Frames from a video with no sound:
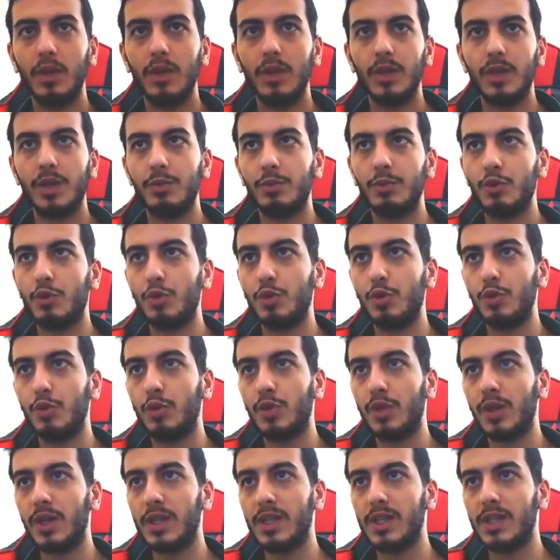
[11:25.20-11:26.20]
Şimdi şu
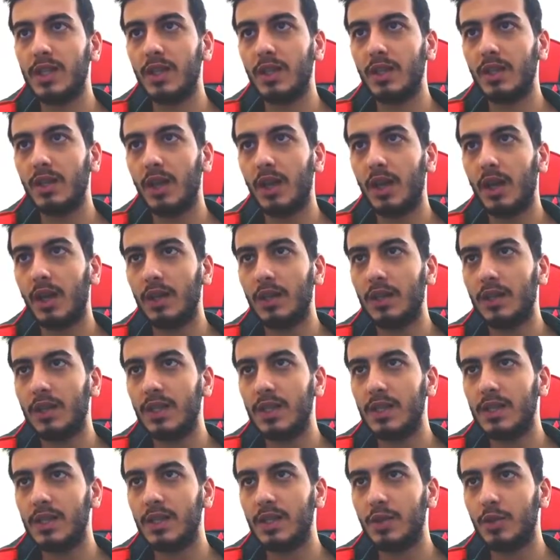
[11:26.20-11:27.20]
Yunanistan'ı da
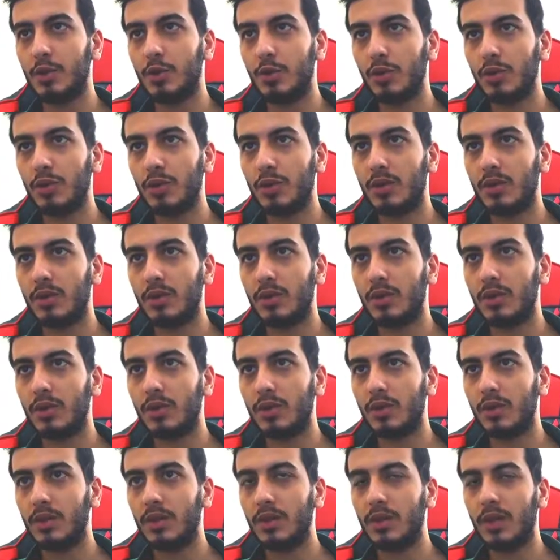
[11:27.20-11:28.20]
alacağız diye çok
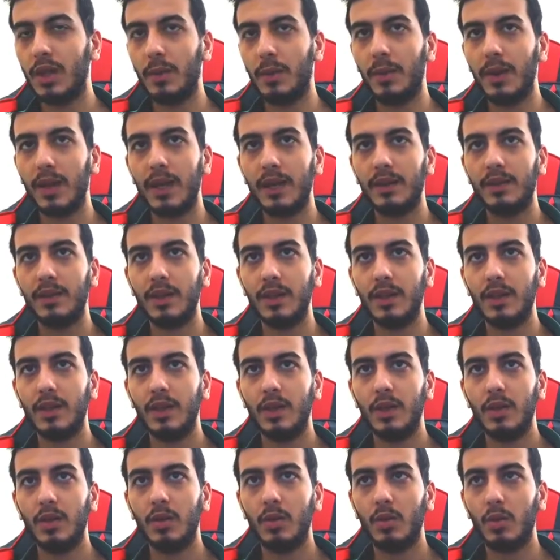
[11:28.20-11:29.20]
e, debelendik.
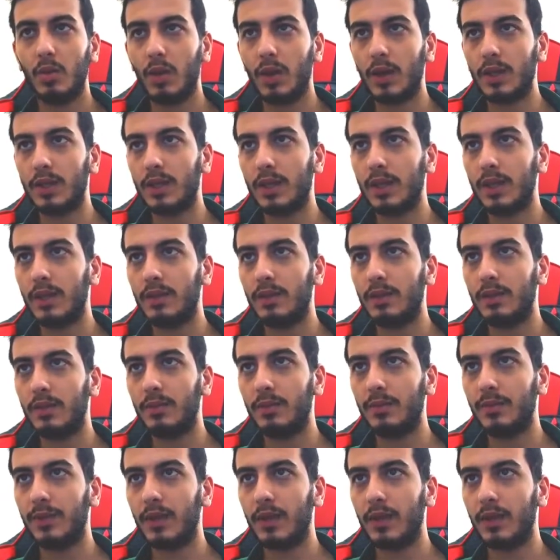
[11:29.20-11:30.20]
O kadar
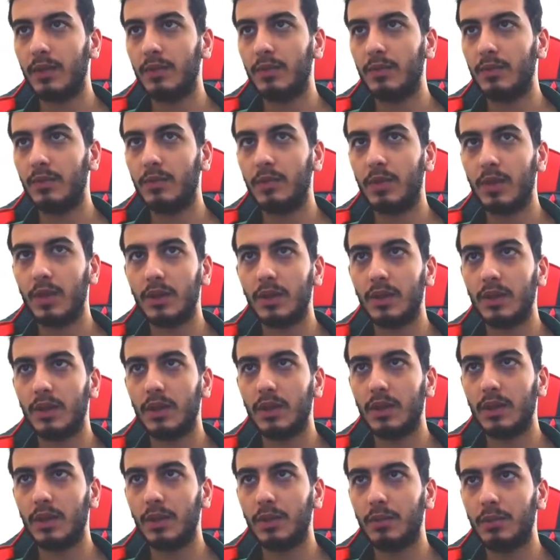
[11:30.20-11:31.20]
yatırım falan
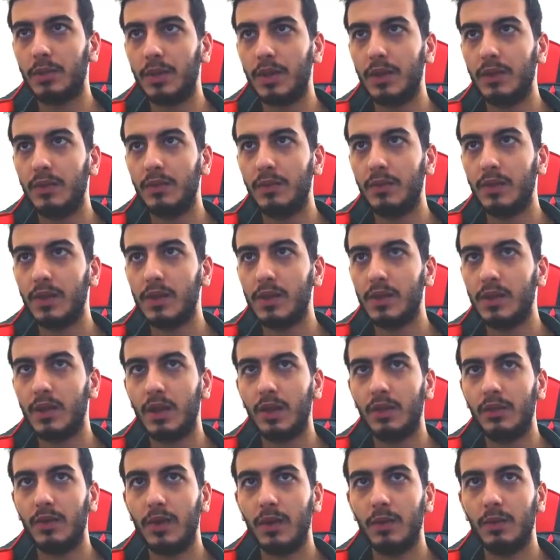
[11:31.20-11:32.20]
patlattık. Bir invest
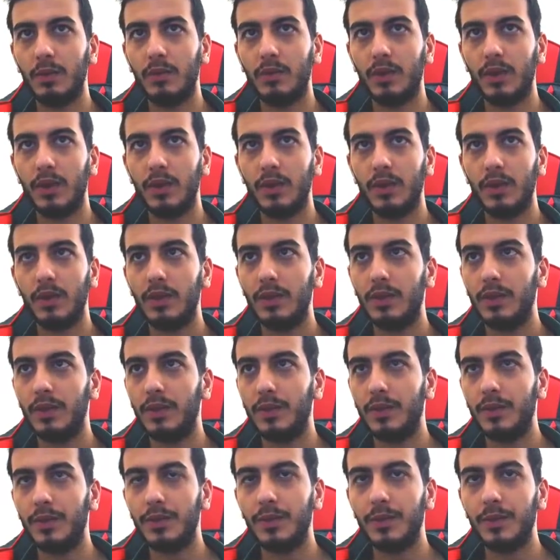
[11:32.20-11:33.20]
daha var mı? Var.
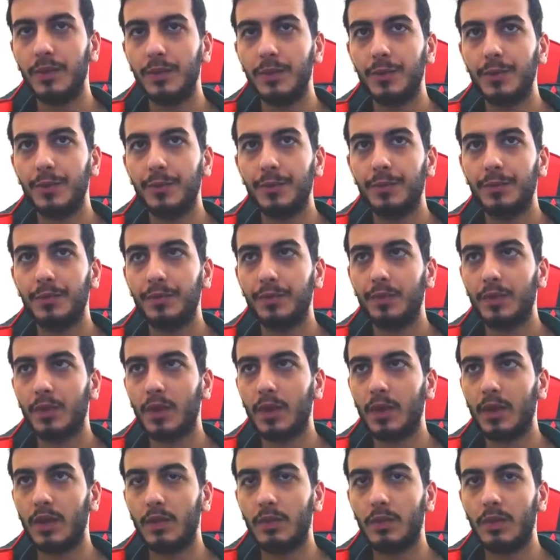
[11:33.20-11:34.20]

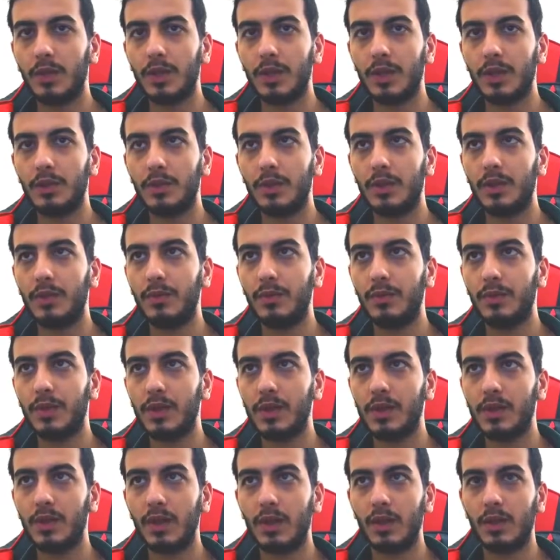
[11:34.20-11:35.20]
Bakalım başka bir
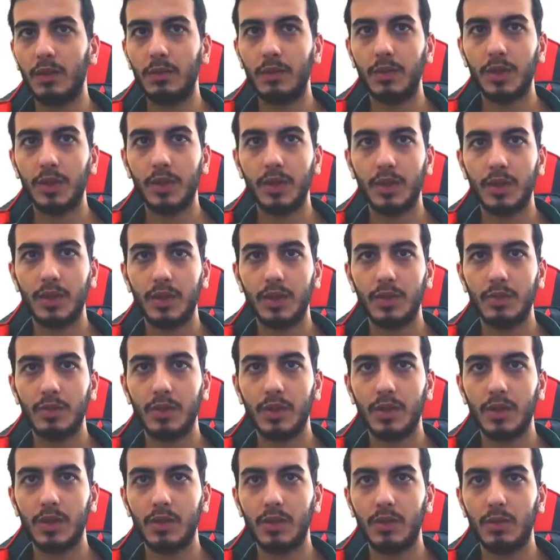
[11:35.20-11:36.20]
invest atma
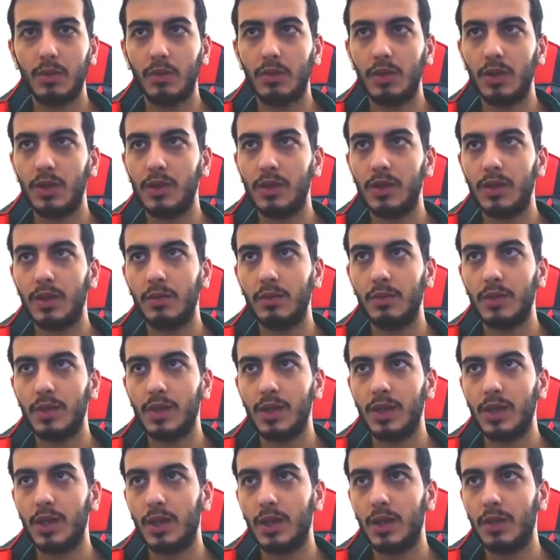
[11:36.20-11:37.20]
şansımız, olasılığımız,
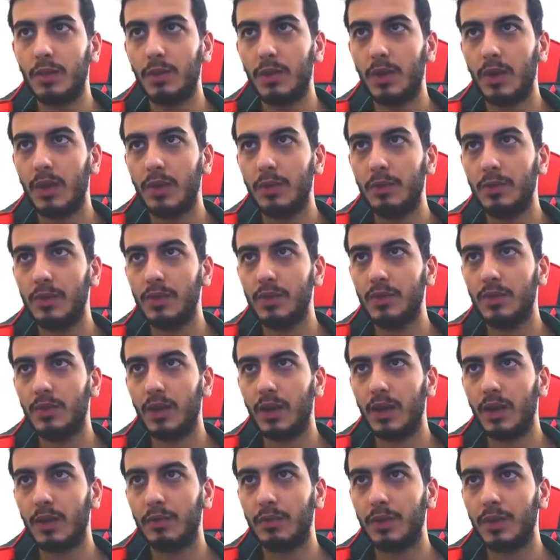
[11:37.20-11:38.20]
ihtimalimiz
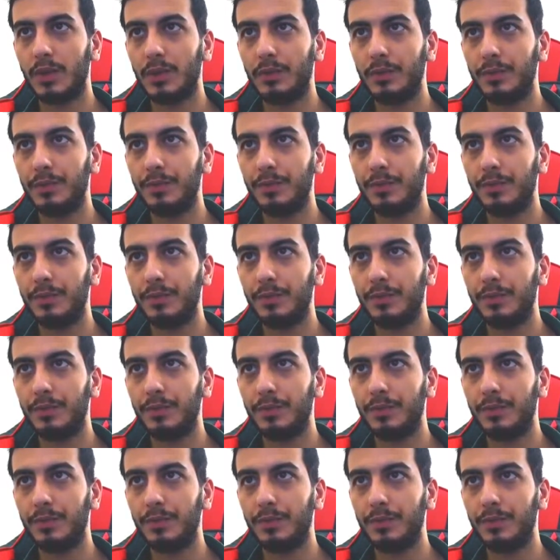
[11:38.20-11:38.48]
var mı?